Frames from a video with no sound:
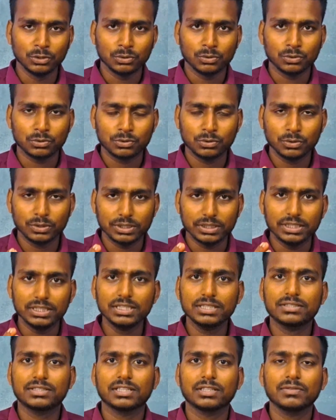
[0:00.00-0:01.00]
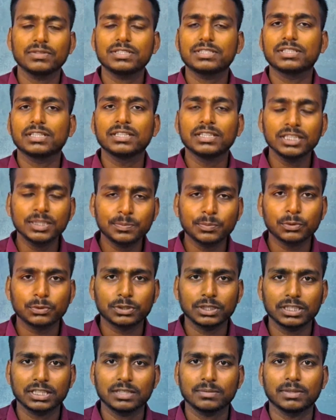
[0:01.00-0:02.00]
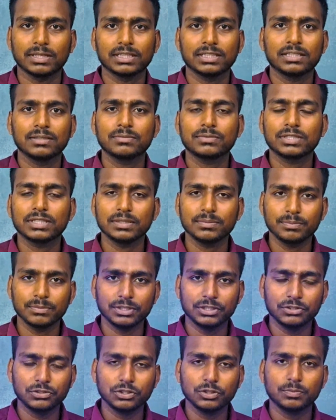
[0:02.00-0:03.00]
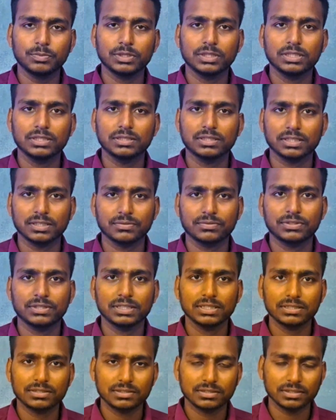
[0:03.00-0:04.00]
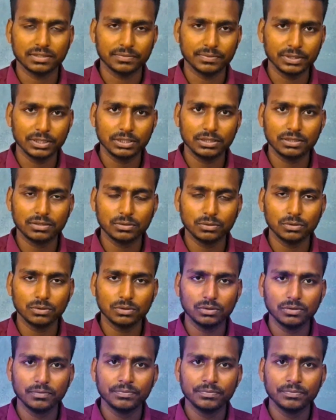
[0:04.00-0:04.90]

दोस्तों ई सर्विस जनहित पोर्टल के माध्यम से बी की तरफ से सभी को